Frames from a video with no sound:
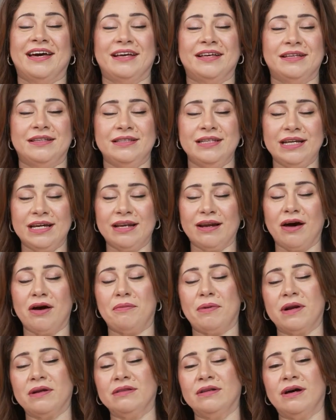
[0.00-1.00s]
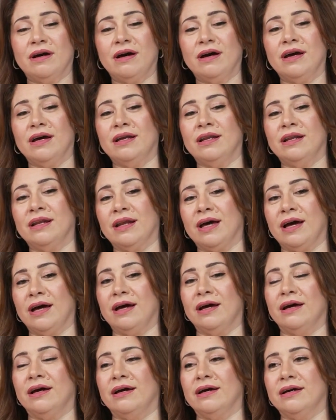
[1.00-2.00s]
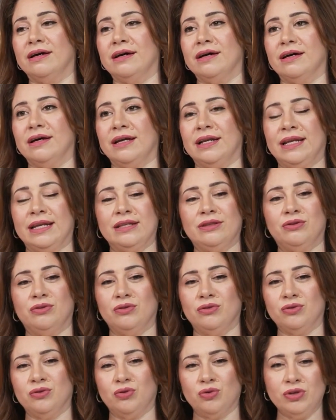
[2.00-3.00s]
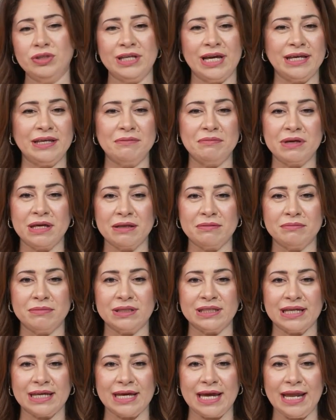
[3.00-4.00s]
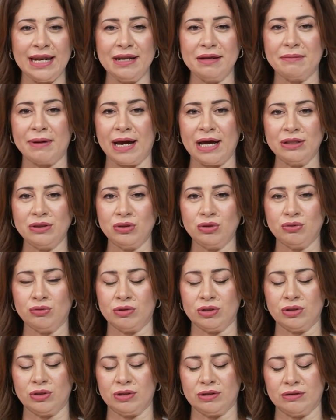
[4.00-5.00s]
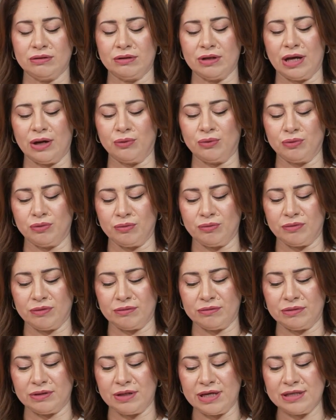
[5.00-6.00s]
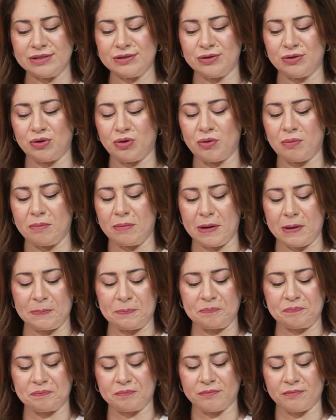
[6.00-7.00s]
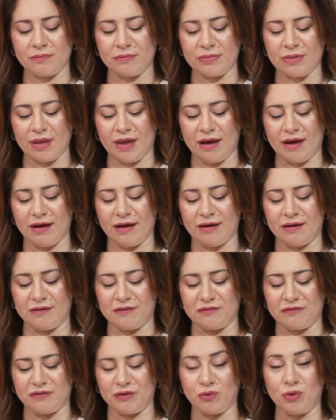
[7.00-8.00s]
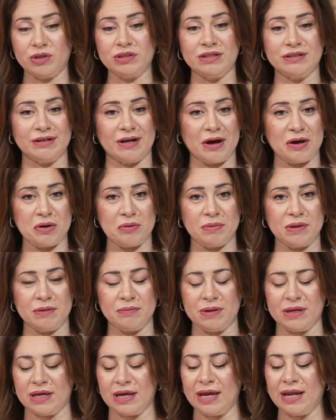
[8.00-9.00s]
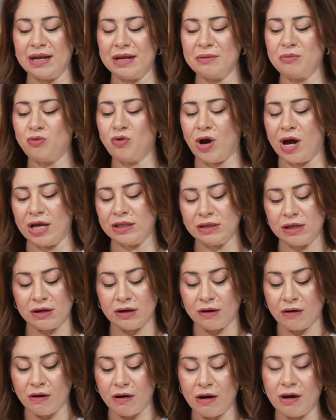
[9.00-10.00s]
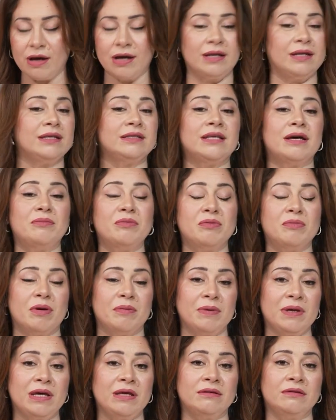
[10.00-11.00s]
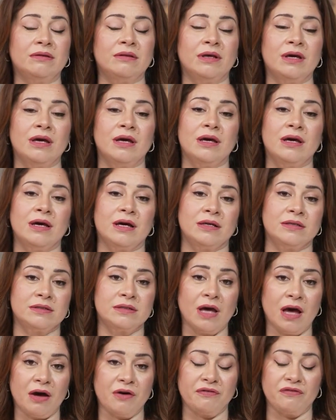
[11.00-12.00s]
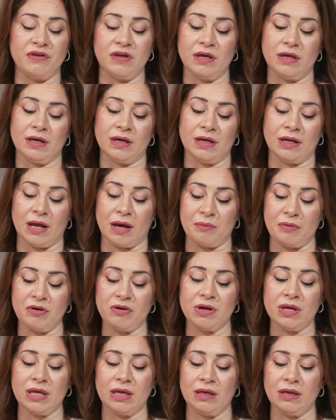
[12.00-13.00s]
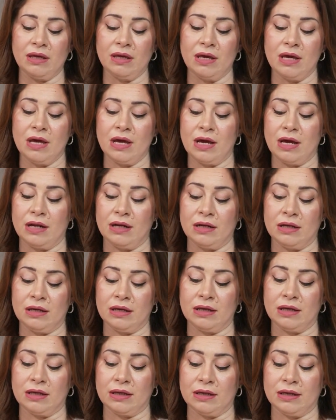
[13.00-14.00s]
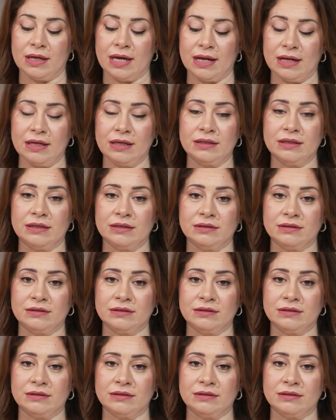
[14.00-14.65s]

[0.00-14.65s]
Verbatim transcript: نيجي لخبرنا اللي الدنيا يمكن بتتكلم عنه او الناس اللي هم آه، في الوطن العربي بيتكلموا عن اللقاء اللي تم ما بين الصحفي الامريكي لجريده